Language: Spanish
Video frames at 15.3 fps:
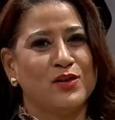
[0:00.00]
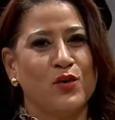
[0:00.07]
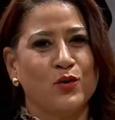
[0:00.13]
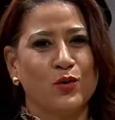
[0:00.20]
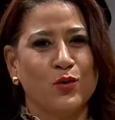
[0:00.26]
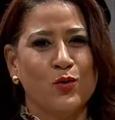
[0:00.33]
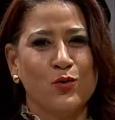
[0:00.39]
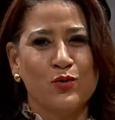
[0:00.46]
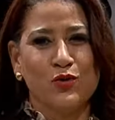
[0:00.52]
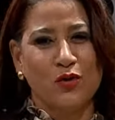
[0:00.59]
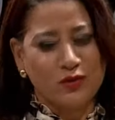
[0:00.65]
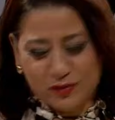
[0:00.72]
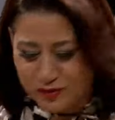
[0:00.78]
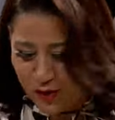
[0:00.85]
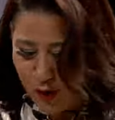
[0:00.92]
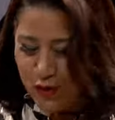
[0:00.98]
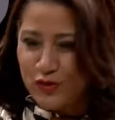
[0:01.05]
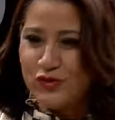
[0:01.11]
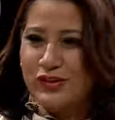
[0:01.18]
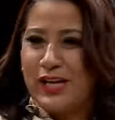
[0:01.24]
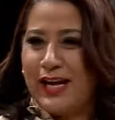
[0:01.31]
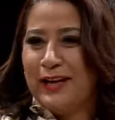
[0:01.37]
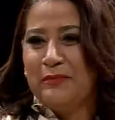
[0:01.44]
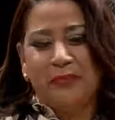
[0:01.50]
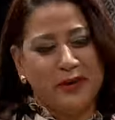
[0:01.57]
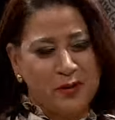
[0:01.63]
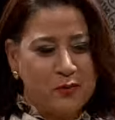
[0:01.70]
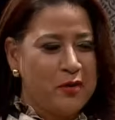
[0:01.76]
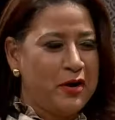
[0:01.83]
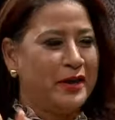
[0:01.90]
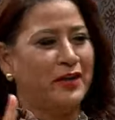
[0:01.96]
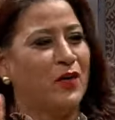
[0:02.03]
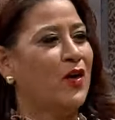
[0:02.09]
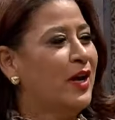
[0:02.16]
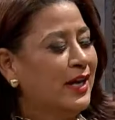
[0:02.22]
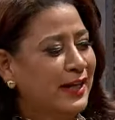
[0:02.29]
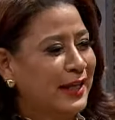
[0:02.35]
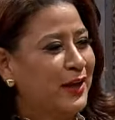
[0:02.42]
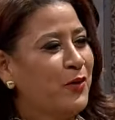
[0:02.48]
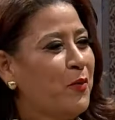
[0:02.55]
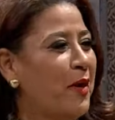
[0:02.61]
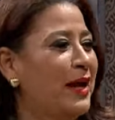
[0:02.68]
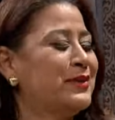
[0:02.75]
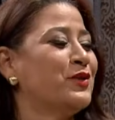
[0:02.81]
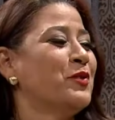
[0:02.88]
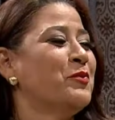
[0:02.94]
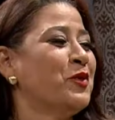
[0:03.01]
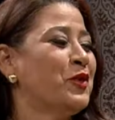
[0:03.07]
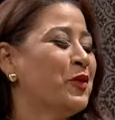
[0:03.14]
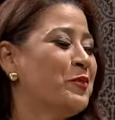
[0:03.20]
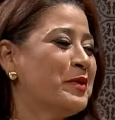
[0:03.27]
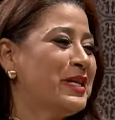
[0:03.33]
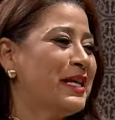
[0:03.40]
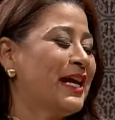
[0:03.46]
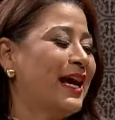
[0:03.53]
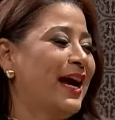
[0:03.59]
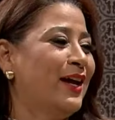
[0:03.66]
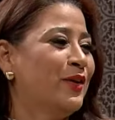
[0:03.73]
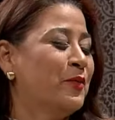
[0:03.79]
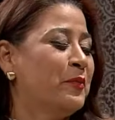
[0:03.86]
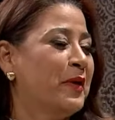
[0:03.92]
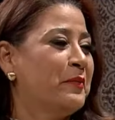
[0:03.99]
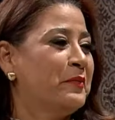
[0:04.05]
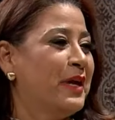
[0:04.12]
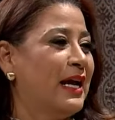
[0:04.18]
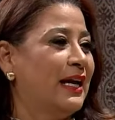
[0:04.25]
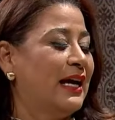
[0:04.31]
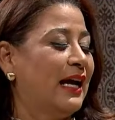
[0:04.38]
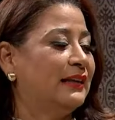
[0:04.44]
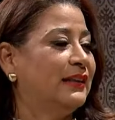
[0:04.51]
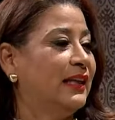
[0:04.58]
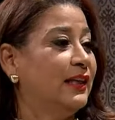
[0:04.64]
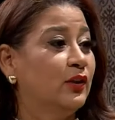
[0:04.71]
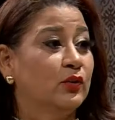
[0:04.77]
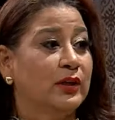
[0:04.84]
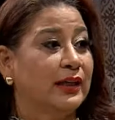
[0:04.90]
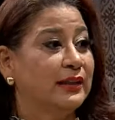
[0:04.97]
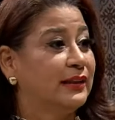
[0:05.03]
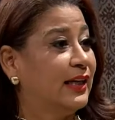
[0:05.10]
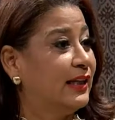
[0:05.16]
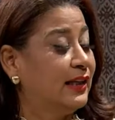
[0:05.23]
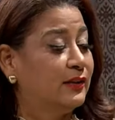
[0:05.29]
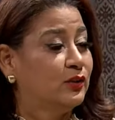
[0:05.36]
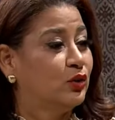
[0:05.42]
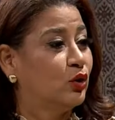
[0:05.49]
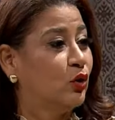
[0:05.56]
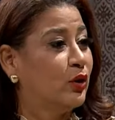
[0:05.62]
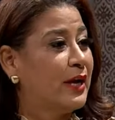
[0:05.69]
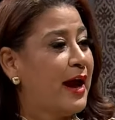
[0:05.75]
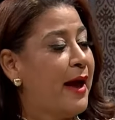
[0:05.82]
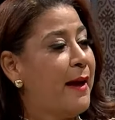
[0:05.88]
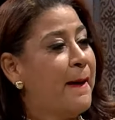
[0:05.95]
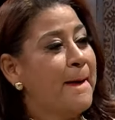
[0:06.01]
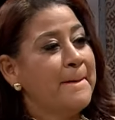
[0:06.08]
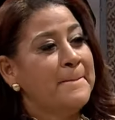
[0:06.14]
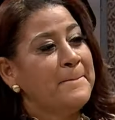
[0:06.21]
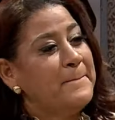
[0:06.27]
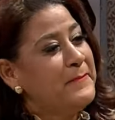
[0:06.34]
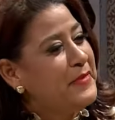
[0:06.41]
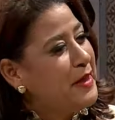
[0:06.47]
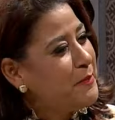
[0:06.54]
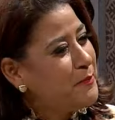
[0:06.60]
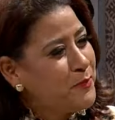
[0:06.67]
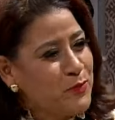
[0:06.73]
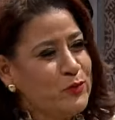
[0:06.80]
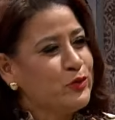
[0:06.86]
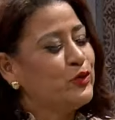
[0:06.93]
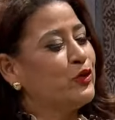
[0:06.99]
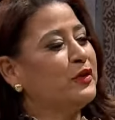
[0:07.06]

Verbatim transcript: orgullo, conchales. Pero bueno, igual somos dominicanos. Pembian has tenido una trayectoria de mucho